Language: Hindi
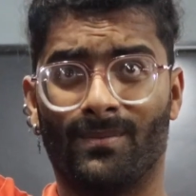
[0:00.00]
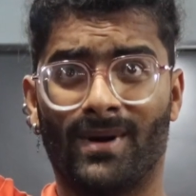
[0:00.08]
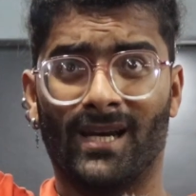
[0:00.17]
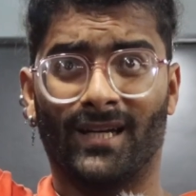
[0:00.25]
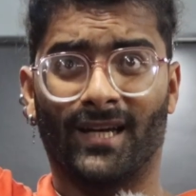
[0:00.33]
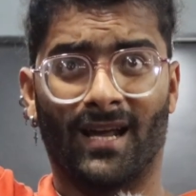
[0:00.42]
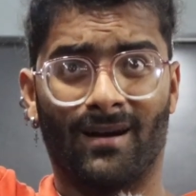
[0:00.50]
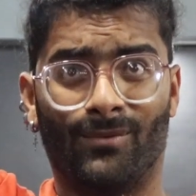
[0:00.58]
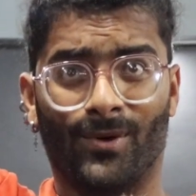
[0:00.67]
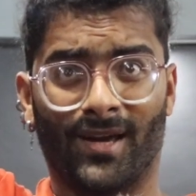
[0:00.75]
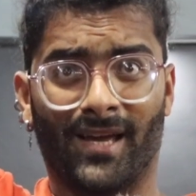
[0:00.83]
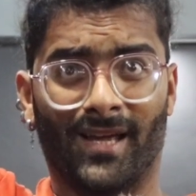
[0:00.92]
बाल ख़राब
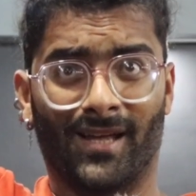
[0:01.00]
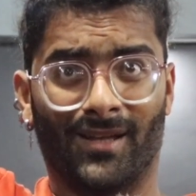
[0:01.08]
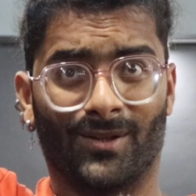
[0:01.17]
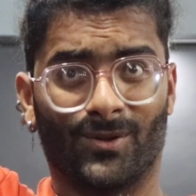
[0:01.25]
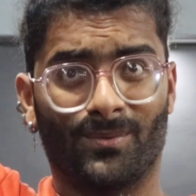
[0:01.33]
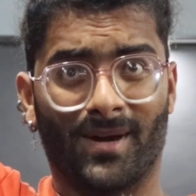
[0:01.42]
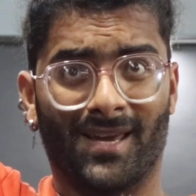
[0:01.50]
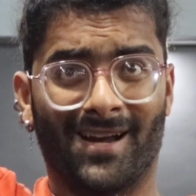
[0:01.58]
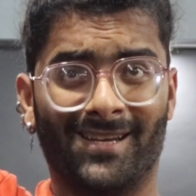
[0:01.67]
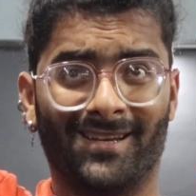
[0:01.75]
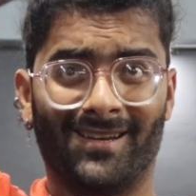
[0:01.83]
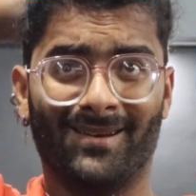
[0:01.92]
हो गए हैं तो भाई
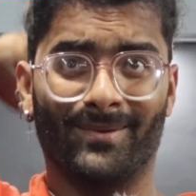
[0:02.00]
आ नहीं रहे